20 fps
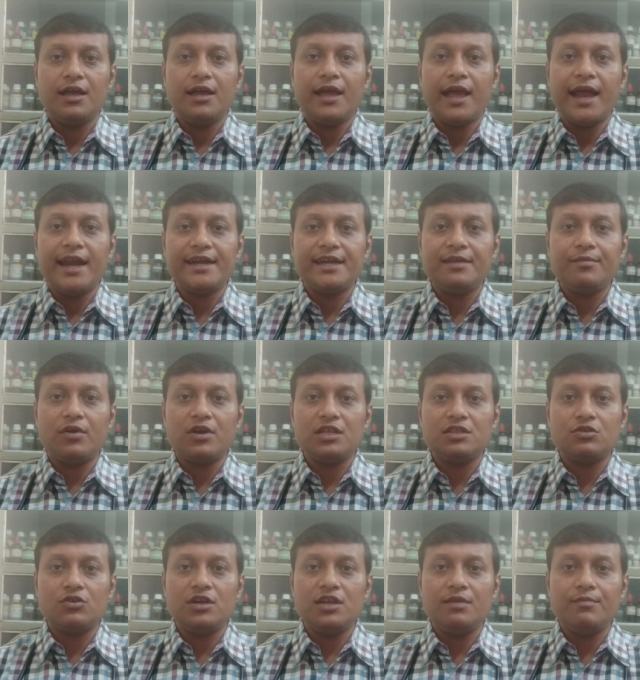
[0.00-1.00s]
অ্যান্টিবডি
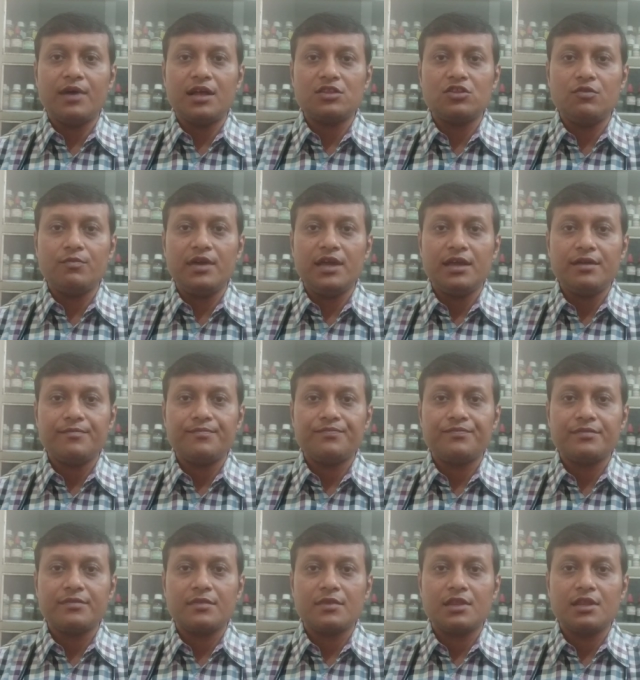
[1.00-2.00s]
তৈরির মাধ্যমে
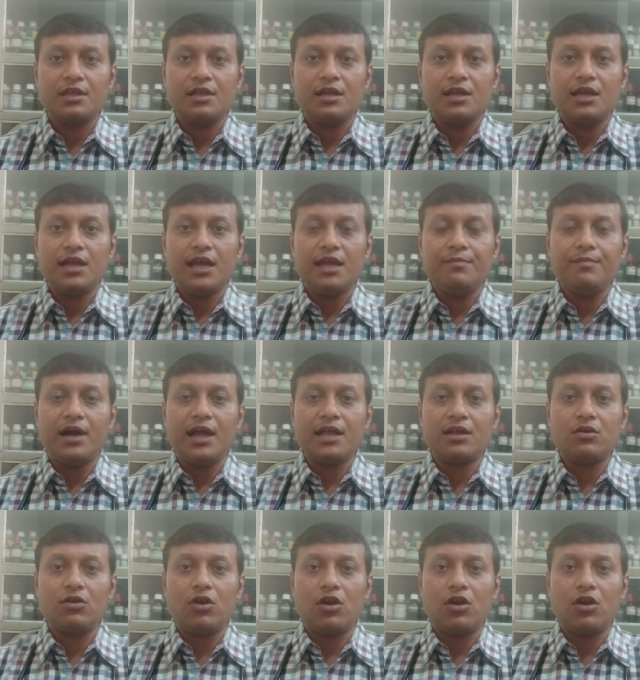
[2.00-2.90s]
এই মাইক্রো